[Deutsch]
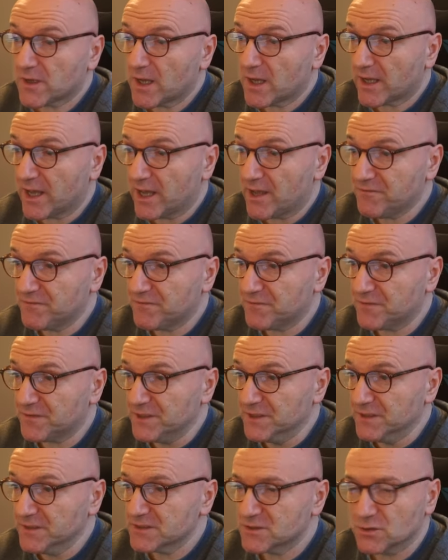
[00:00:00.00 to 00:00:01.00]
nach
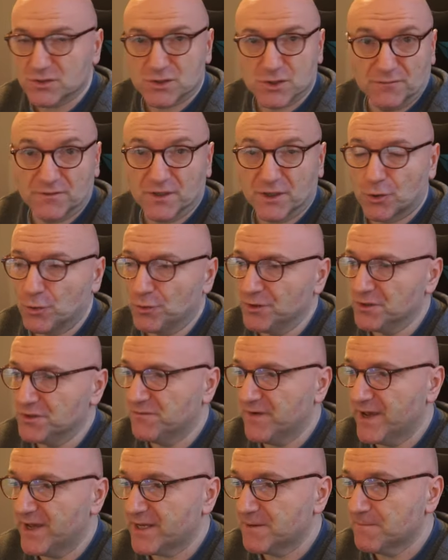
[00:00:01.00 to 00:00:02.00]
F4, sonst läuft der
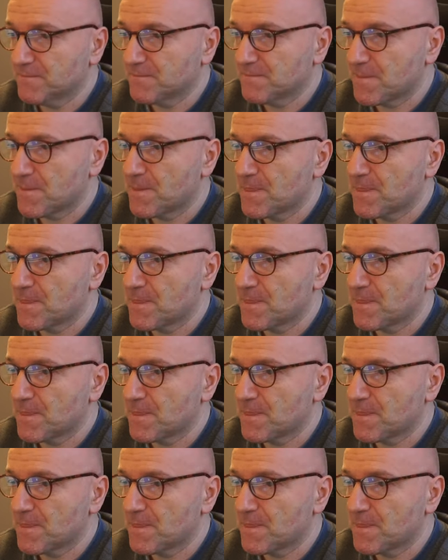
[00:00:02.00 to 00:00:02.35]
König weg.